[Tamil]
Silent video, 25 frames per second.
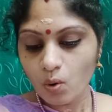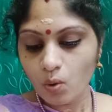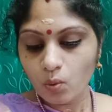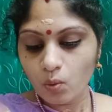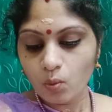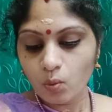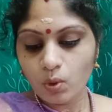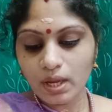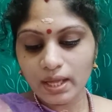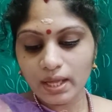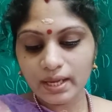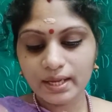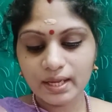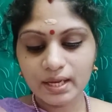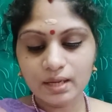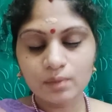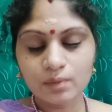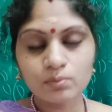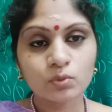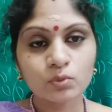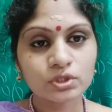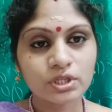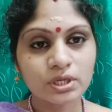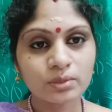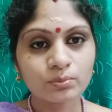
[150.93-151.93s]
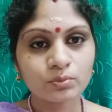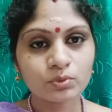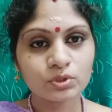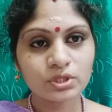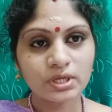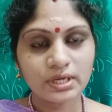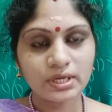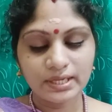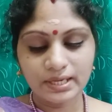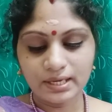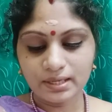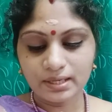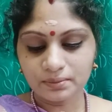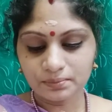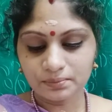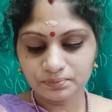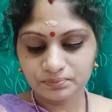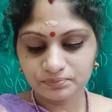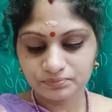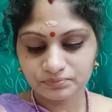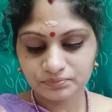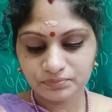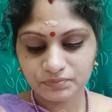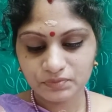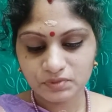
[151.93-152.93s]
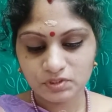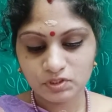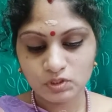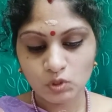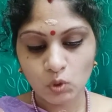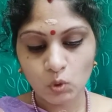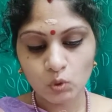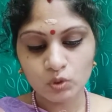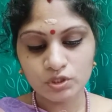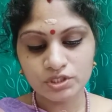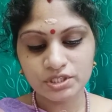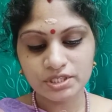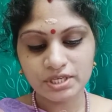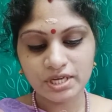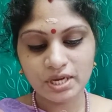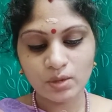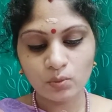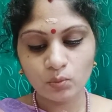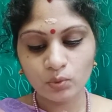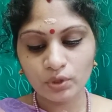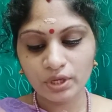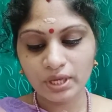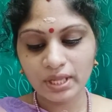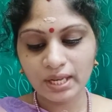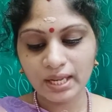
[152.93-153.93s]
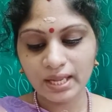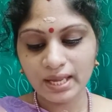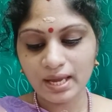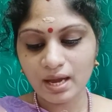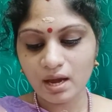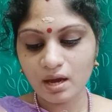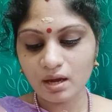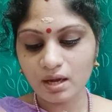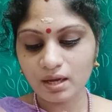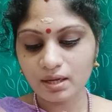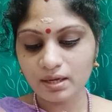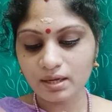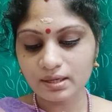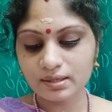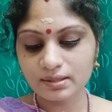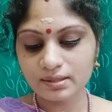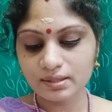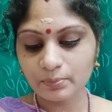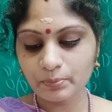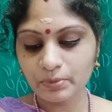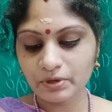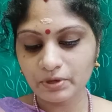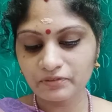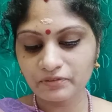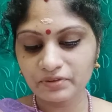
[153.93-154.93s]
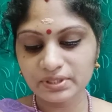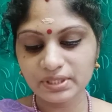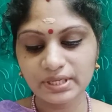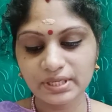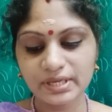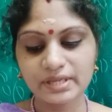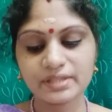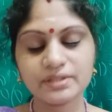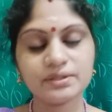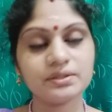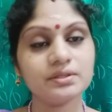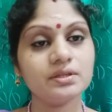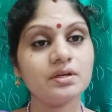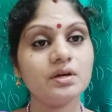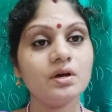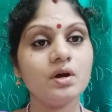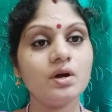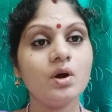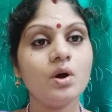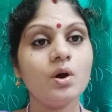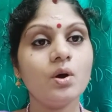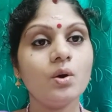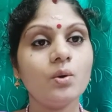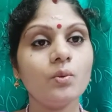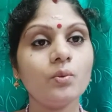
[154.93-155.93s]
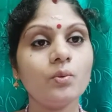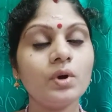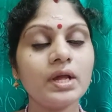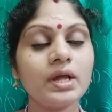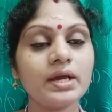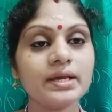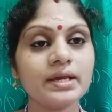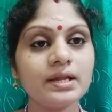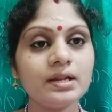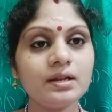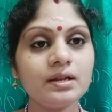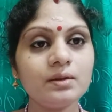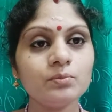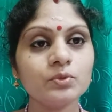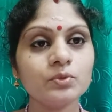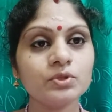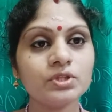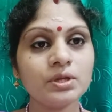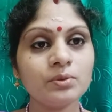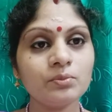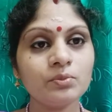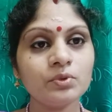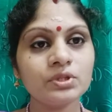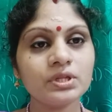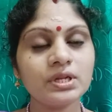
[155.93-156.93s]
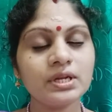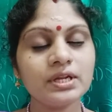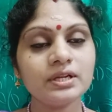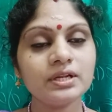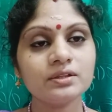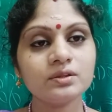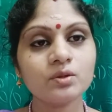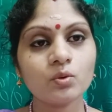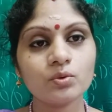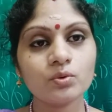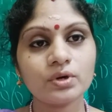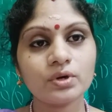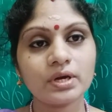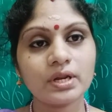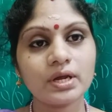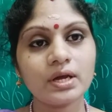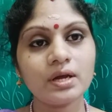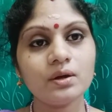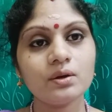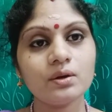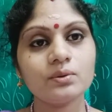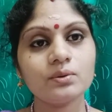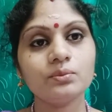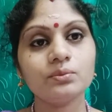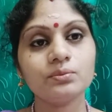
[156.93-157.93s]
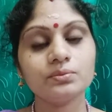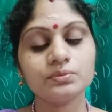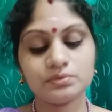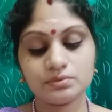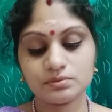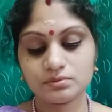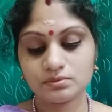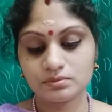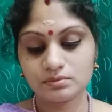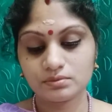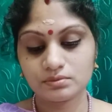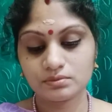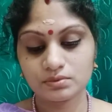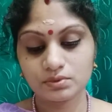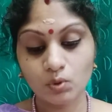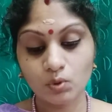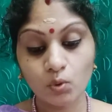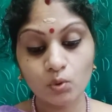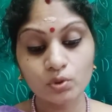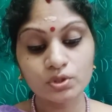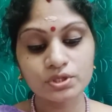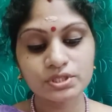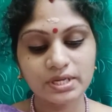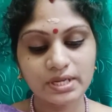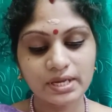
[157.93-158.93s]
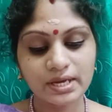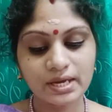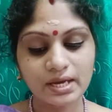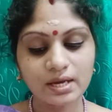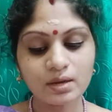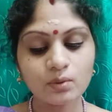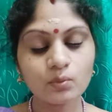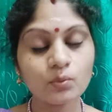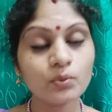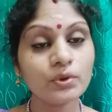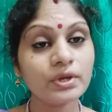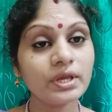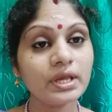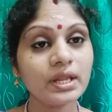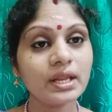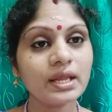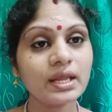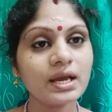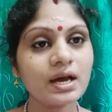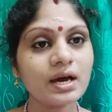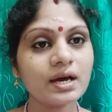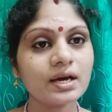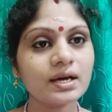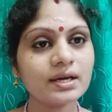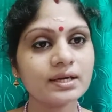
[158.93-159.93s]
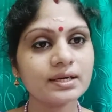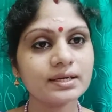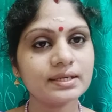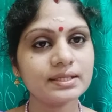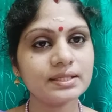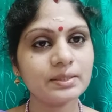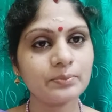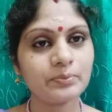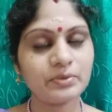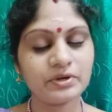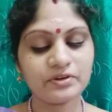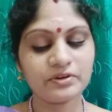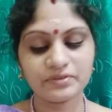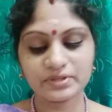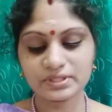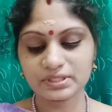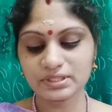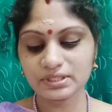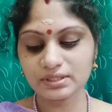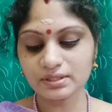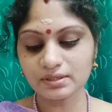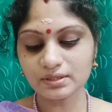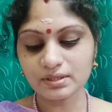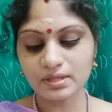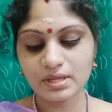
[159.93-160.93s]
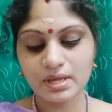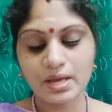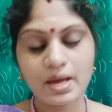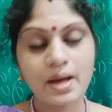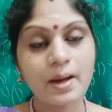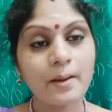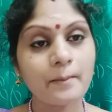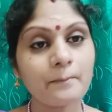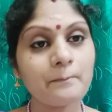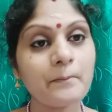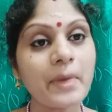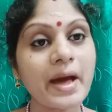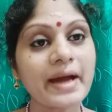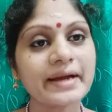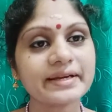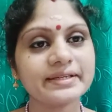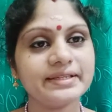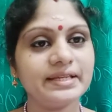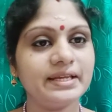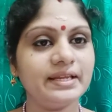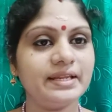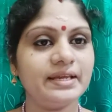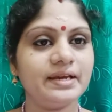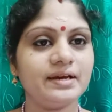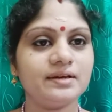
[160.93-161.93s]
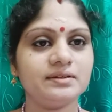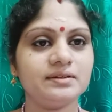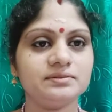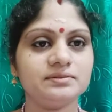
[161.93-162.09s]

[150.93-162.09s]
உலகில் முதன் முதலில் தோன்றிய உயிரியாக கருதப்படுவது எது உலகில் முதன் முதலில் தோன்ற தோன்றிய உயிரியாக கருதப்படுவது பாக்டீரியா